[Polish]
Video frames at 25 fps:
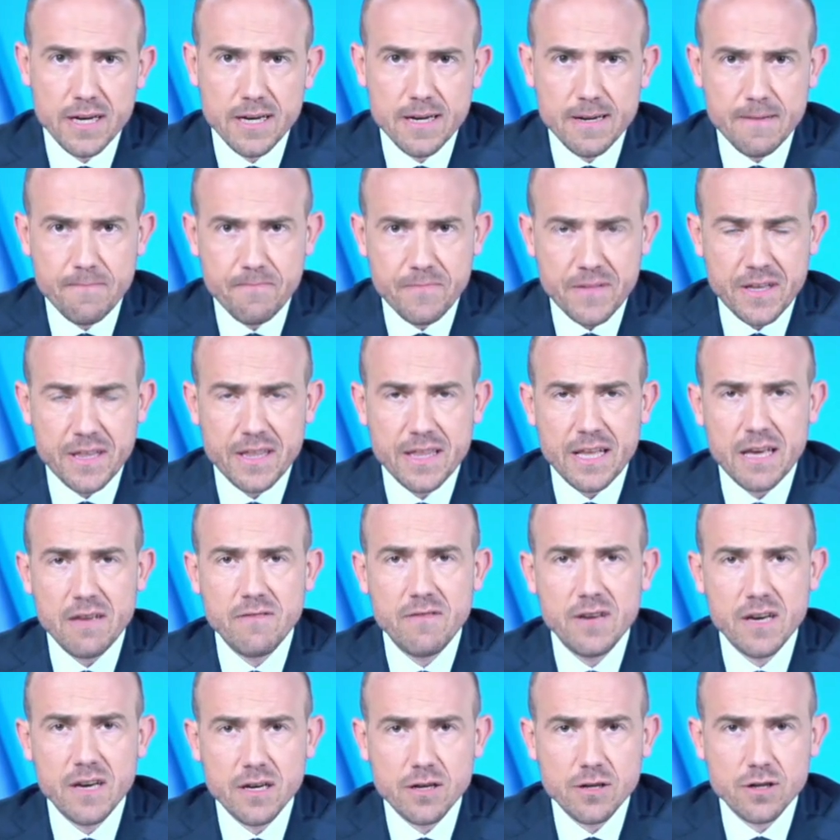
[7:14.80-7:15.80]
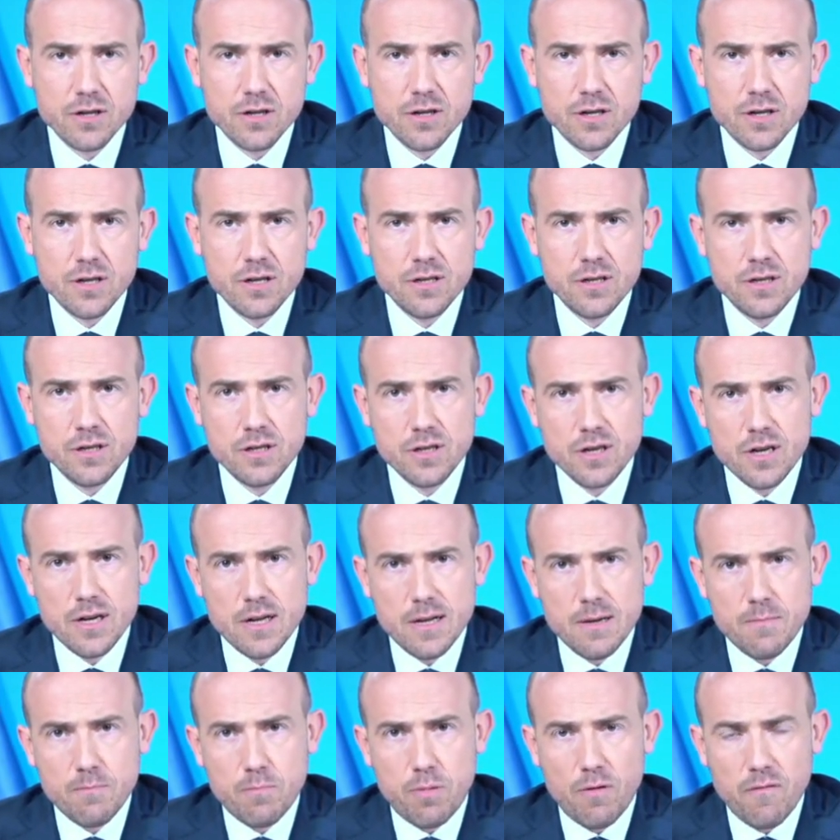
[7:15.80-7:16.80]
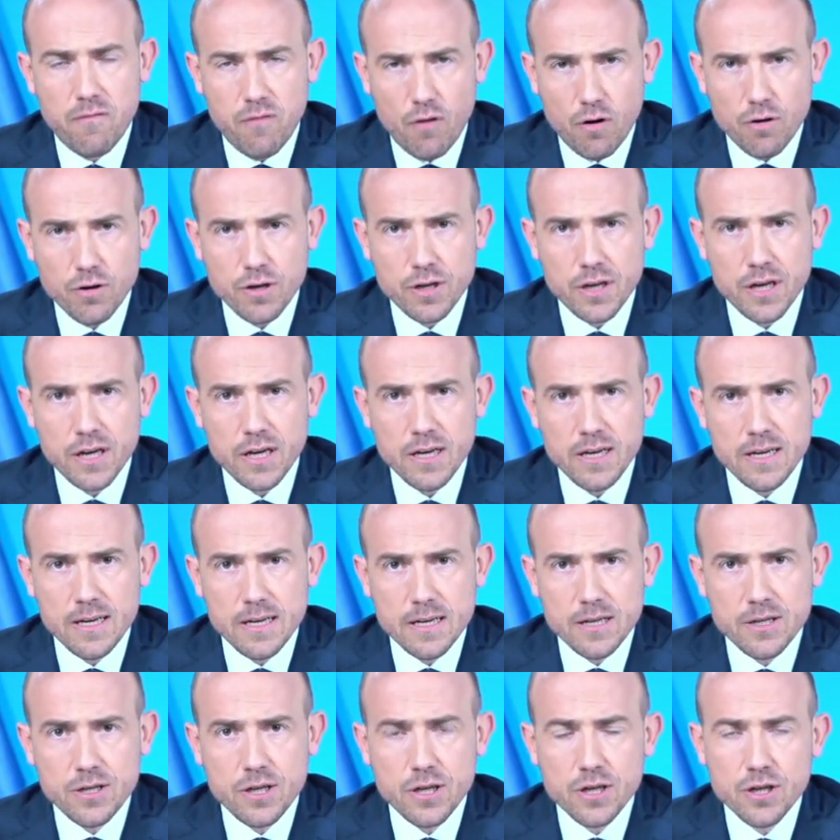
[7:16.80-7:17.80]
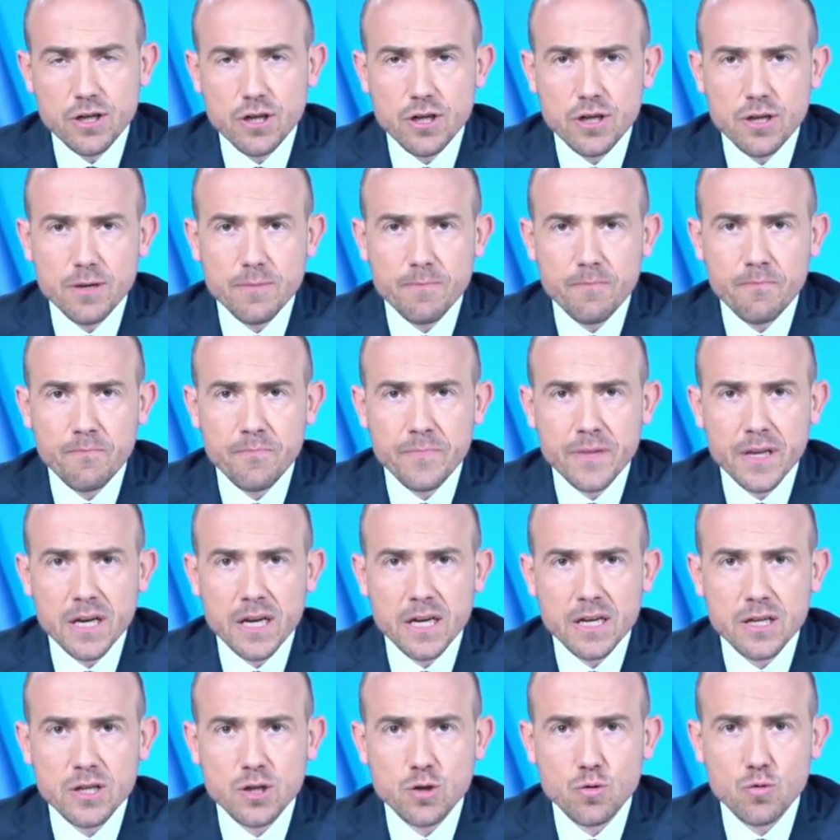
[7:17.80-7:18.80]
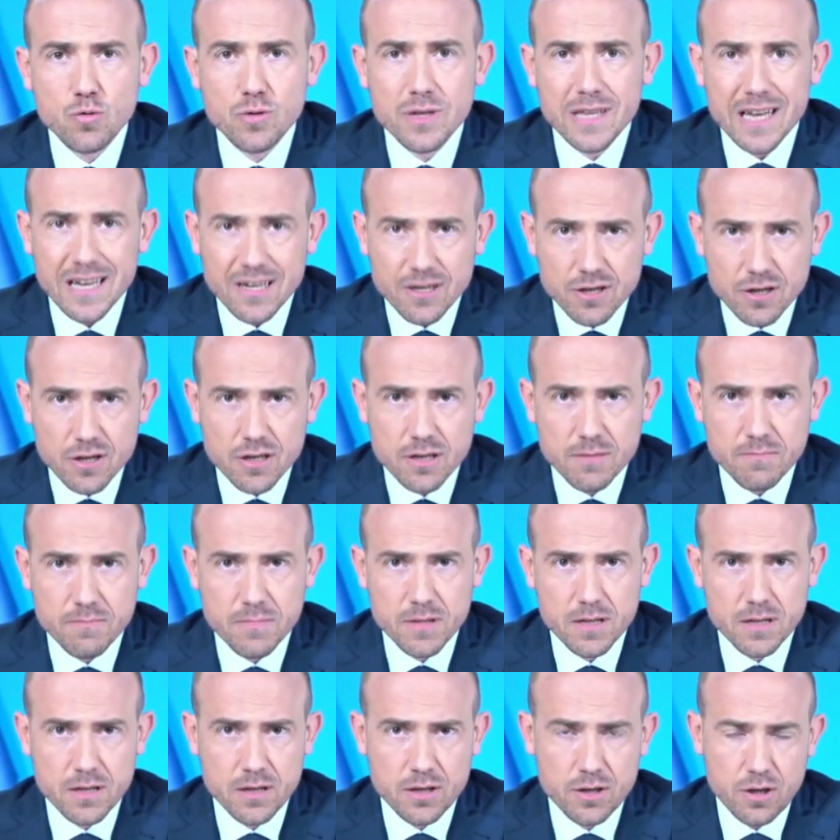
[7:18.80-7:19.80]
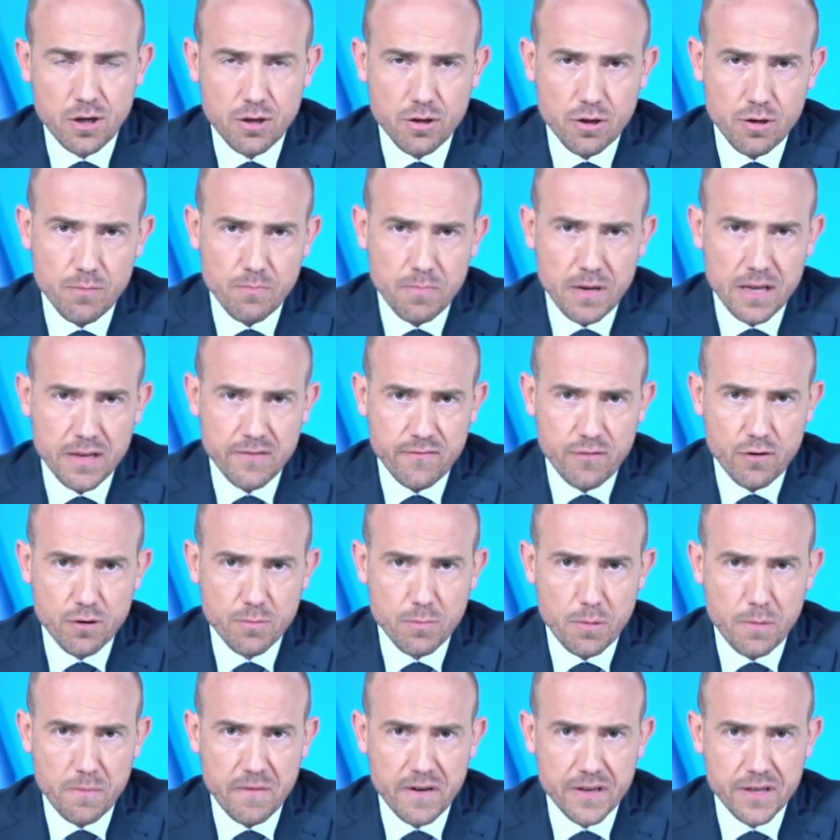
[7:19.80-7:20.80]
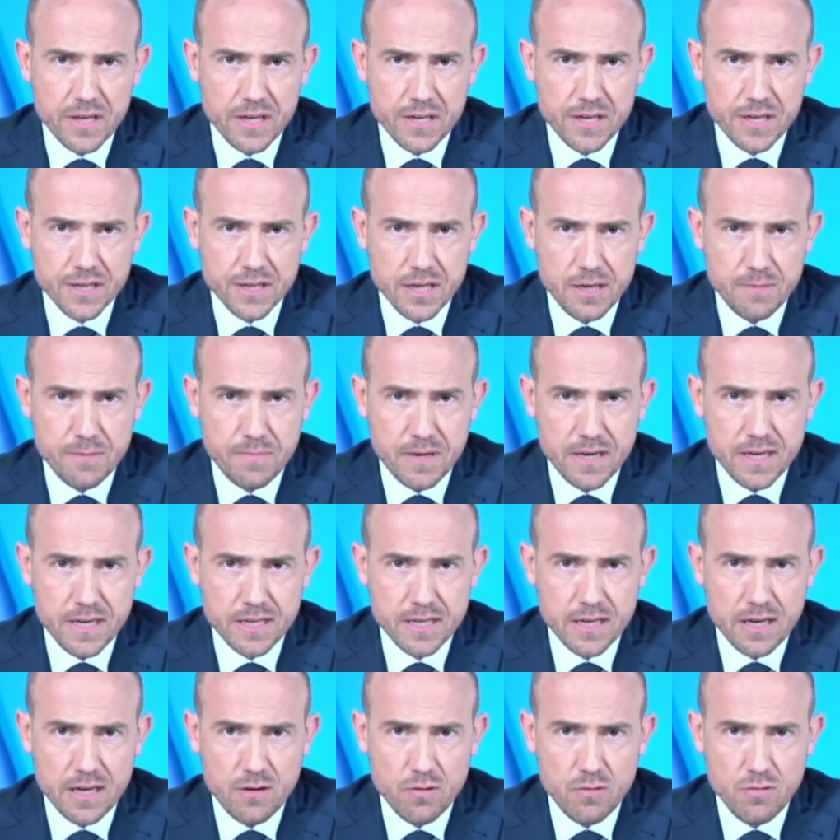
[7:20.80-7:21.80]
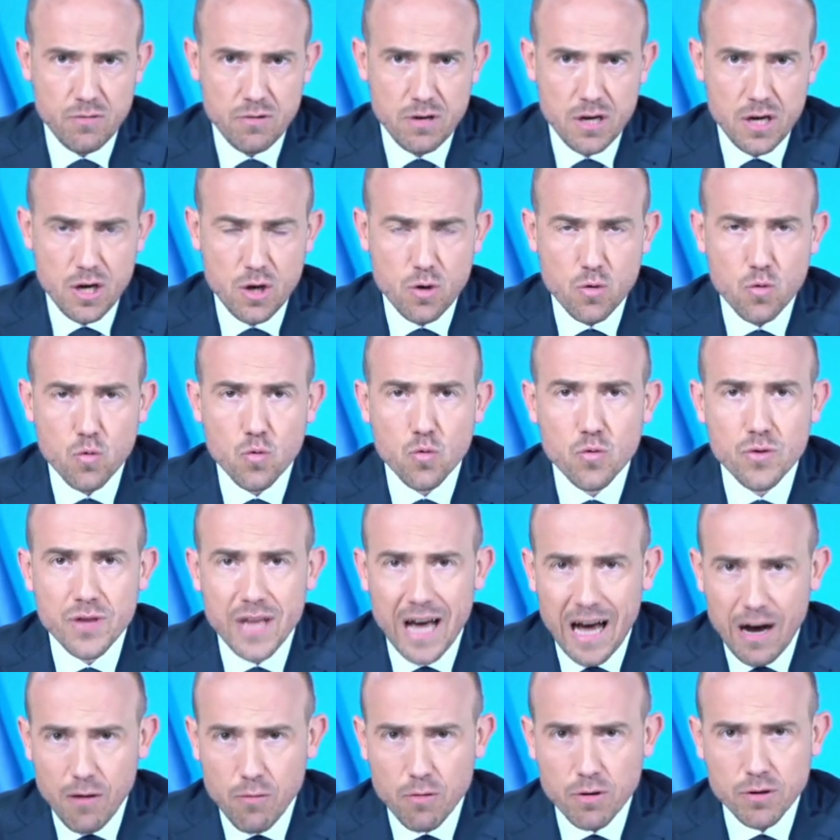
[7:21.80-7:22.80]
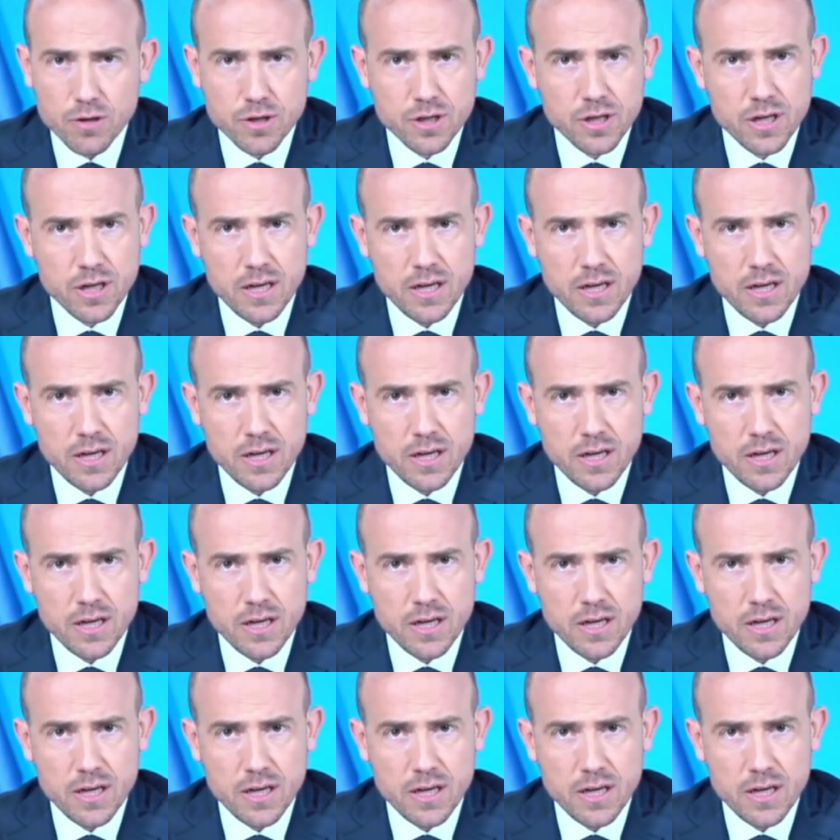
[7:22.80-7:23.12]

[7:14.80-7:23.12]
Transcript: ten największy kryzys po wojnie, dzięki mm, skutecznym rządom Platformy Obywatelskiej i PSL-u udało się